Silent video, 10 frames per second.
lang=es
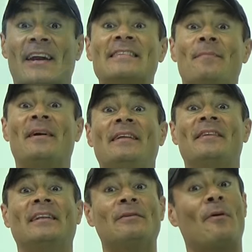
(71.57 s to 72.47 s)
Gracias mi
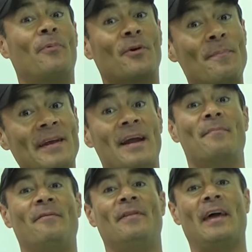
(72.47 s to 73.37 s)
gente activa por
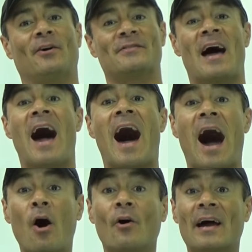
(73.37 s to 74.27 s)
mirar mis videos.
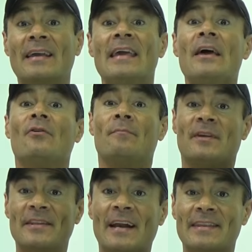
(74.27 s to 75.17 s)
Ahora quiero
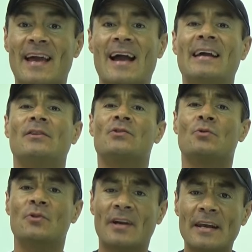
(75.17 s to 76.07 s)
invitarte a que te
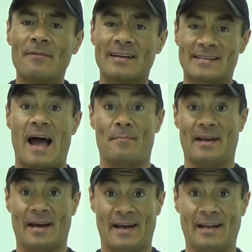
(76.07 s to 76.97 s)
suscribas a
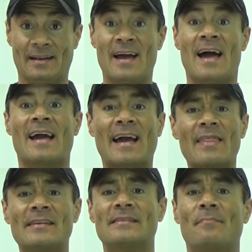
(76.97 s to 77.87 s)
mi canal.
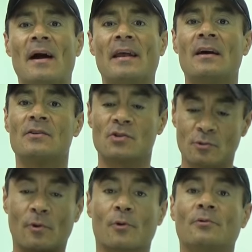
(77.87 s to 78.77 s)
Cada semana
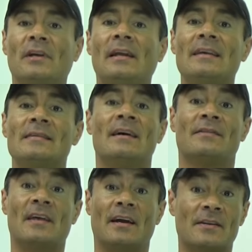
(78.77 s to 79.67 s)
subo rutinas
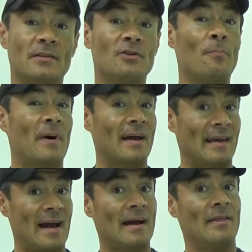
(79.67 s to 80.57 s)
de ejercicios para
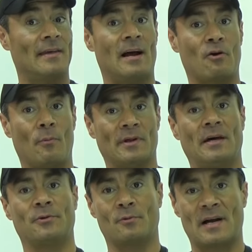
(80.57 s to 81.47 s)
que hagas desde la
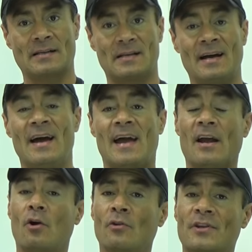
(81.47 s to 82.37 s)
comodidad de tu casa.
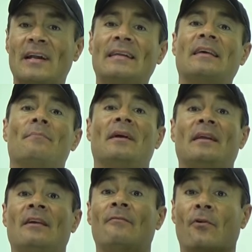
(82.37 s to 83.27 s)
Encontrarás
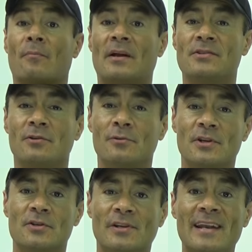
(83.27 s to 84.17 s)
también información
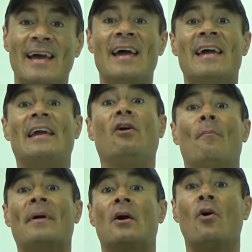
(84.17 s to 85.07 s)
nutricional y
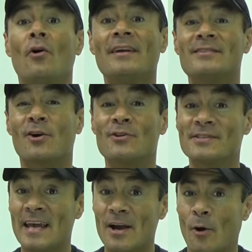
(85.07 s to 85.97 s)
los mejores
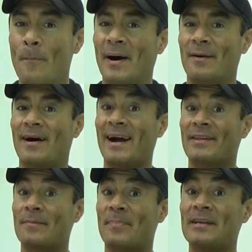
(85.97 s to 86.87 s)
consejos para
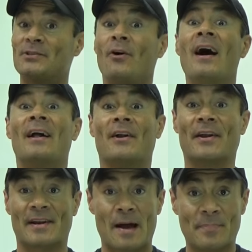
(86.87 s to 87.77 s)
bajar de peso
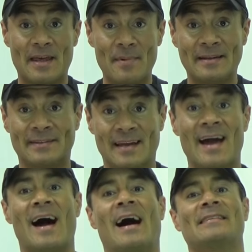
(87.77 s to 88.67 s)

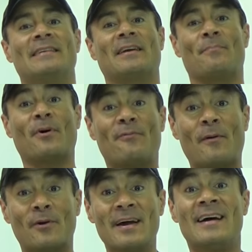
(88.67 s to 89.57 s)
rápidamente. Así que por
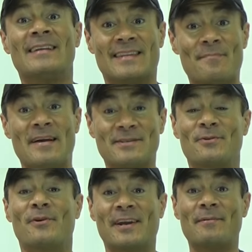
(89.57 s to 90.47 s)
favor, te me
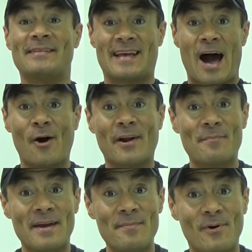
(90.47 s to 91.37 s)
suscribes ahora
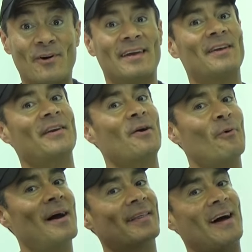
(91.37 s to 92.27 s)
mismo y
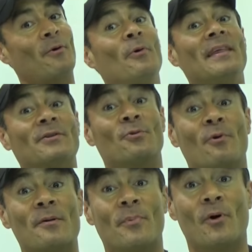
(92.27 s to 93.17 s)
recuerda, cuida tu
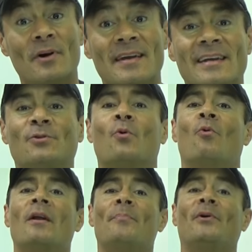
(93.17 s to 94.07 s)
cuerpo hoy y tu
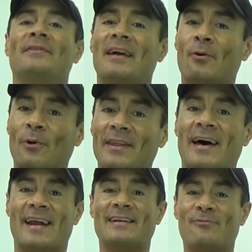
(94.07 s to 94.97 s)
cuerpo te
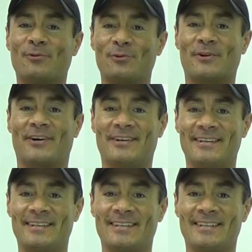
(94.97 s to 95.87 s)
cuidará en el futuro.